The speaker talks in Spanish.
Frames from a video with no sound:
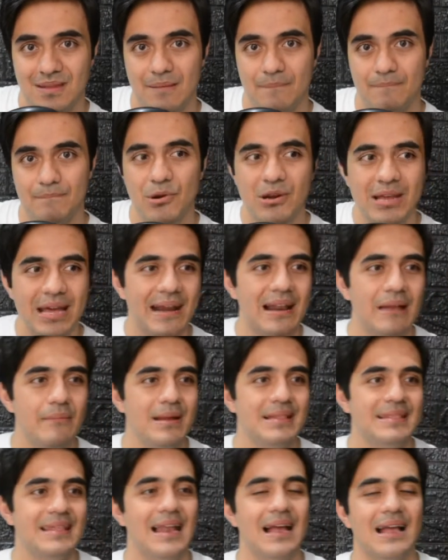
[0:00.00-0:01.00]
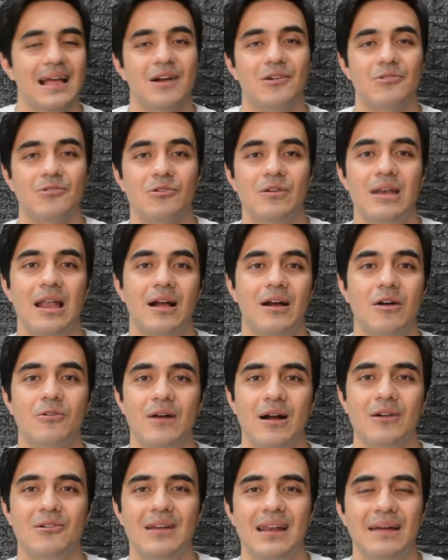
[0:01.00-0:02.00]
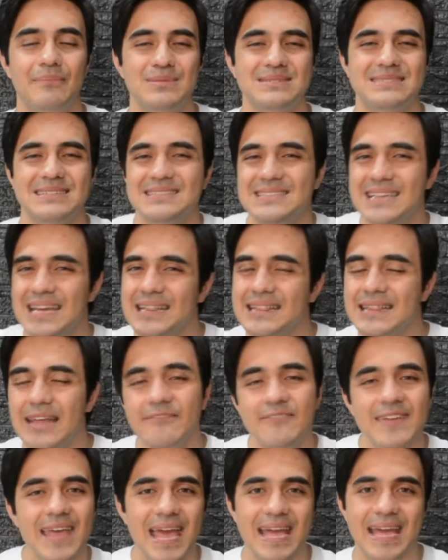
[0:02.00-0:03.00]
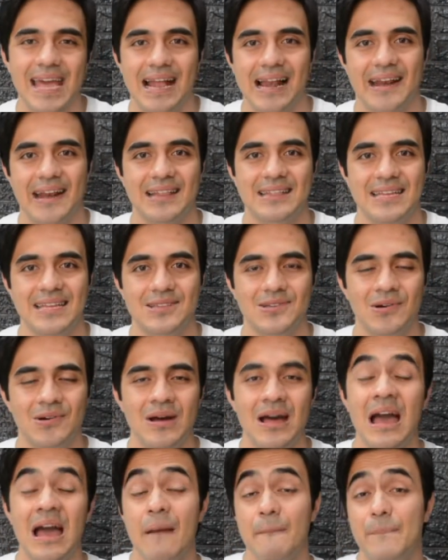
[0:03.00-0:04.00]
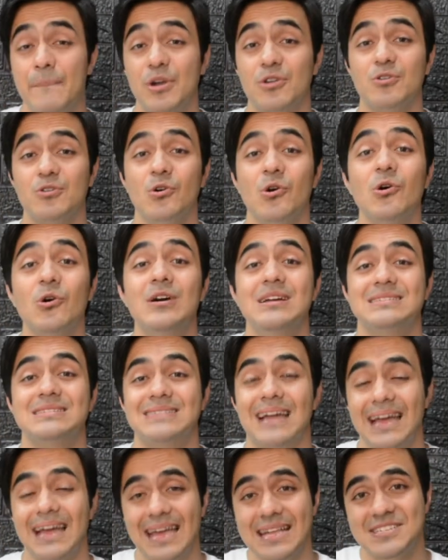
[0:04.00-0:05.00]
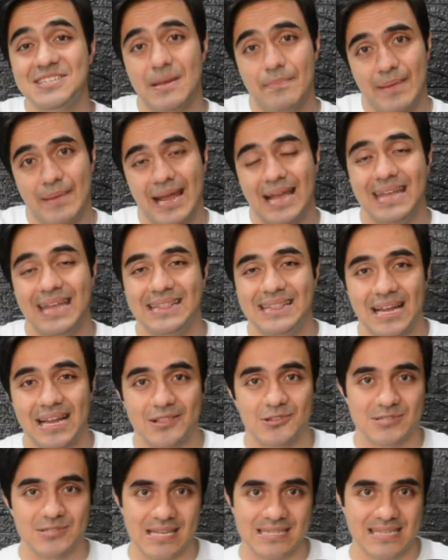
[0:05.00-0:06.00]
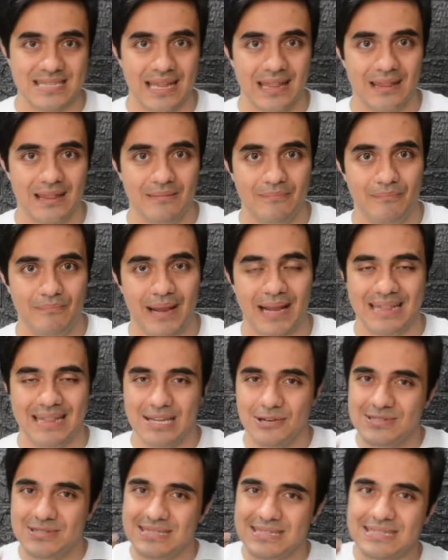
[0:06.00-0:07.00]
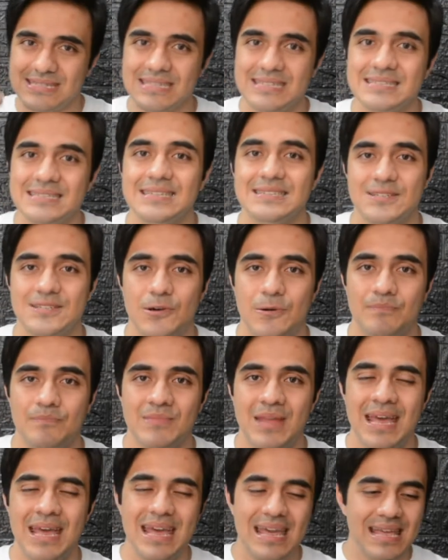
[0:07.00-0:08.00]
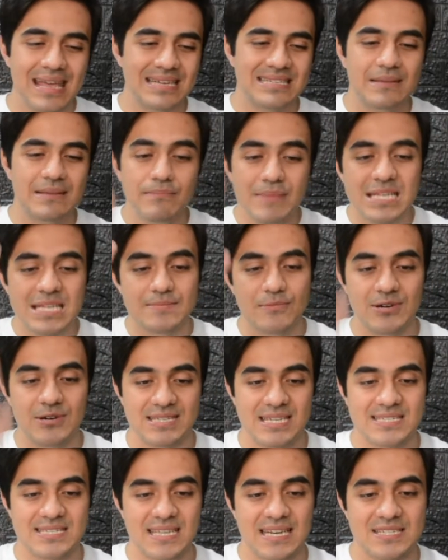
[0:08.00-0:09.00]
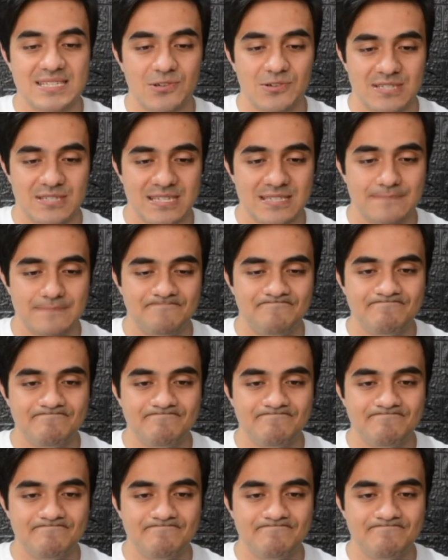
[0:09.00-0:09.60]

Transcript: porque realmente la, Coca-Cola pues, se siente bien en el ratito, pero no está hecha para quitarnos la sed, para quitarnos esa sensación. Y asimismo estas tres cosas